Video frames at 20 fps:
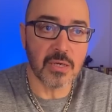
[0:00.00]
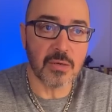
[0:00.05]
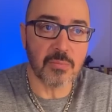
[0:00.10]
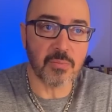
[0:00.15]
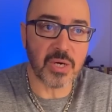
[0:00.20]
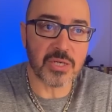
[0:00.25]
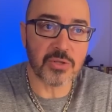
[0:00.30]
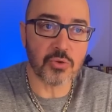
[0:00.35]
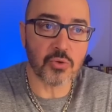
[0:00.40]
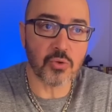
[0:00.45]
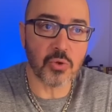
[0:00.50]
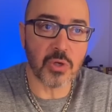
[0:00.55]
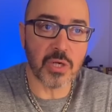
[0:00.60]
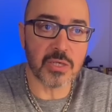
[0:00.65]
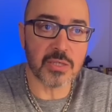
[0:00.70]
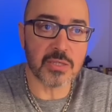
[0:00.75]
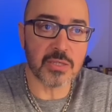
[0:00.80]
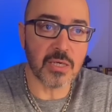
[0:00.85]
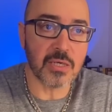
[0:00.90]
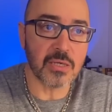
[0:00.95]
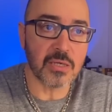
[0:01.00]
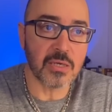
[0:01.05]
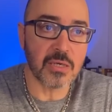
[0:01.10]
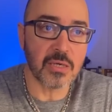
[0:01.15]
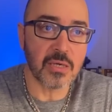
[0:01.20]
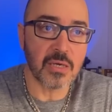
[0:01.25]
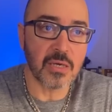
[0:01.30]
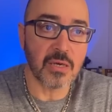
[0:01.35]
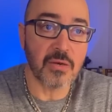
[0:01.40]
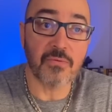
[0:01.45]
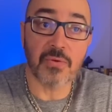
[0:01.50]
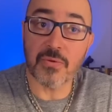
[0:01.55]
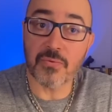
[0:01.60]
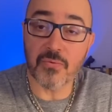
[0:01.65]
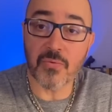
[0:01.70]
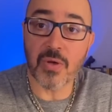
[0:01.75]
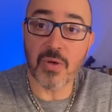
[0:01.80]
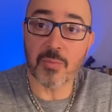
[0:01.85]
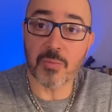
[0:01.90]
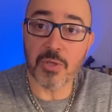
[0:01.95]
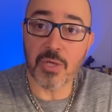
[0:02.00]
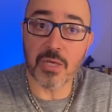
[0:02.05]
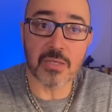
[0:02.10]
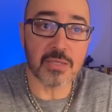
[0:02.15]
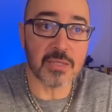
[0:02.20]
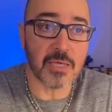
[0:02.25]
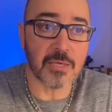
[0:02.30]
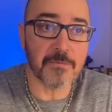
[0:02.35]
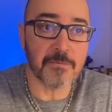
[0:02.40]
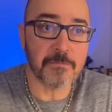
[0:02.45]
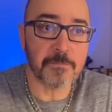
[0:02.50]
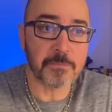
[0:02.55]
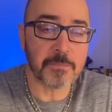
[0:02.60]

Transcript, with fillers: maskülenite ve feminenite,